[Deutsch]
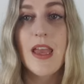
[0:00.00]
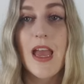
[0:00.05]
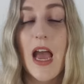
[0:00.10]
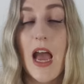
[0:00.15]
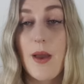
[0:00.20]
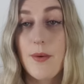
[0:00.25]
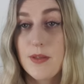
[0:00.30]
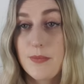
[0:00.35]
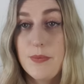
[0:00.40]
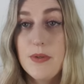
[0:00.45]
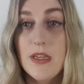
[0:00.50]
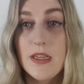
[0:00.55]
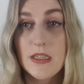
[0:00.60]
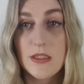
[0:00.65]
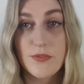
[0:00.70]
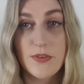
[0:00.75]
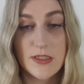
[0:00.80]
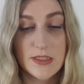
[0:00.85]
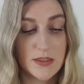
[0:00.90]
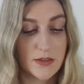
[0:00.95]
Aber ich bin da nicht
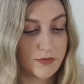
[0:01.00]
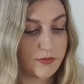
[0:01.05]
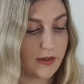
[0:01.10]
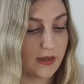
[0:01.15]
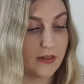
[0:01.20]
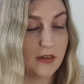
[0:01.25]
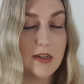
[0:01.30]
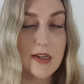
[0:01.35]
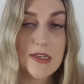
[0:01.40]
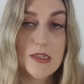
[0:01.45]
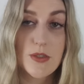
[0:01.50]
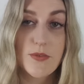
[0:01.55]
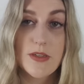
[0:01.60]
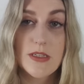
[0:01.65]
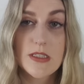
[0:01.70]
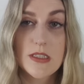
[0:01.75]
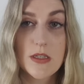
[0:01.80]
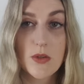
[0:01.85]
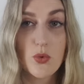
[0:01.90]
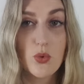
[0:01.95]
festgefahren, ne? Also wenn
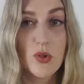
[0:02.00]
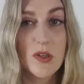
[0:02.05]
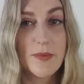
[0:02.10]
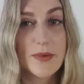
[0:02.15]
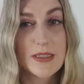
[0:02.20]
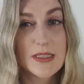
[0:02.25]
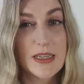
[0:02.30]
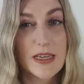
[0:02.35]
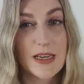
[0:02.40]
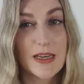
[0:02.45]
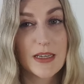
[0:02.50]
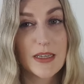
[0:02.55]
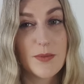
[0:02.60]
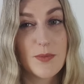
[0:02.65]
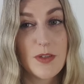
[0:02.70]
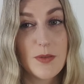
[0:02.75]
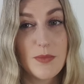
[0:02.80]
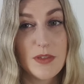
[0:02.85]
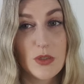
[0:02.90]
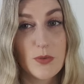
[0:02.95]
es eine coole Mascara gibt,
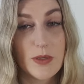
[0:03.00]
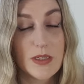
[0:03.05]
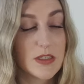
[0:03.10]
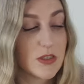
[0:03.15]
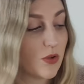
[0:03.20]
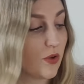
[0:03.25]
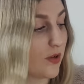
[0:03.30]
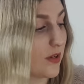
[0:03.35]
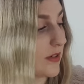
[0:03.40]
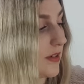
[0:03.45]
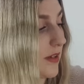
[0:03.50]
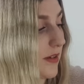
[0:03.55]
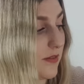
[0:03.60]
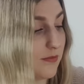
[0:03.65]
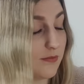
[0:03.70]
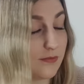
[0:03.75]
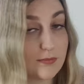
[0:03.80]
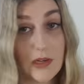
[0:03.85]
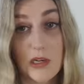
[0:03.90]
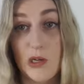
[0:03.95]
die mich überzeugt, dann
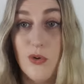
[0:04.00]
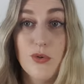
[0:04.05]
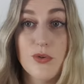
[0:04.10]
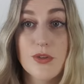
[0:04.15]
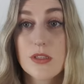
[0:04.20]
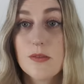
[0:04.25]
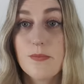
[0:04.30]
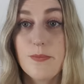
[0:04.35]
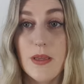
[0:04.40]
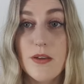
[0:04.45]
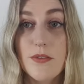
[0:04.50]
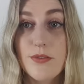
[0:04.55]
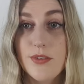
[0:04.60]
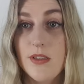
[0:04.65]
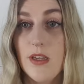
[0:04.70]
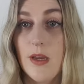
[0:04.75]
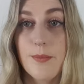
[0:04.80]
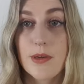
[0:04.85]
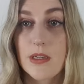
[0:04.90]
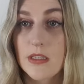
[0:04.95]
löst das Benefit
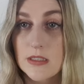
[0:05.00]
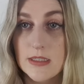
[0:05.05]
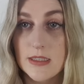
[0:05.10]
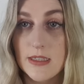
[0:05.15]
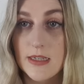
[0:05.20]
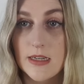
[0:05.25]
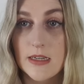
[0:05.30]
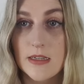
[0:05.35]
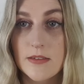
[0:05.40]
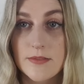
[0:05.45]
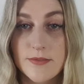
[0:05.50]
ab, ganz klar.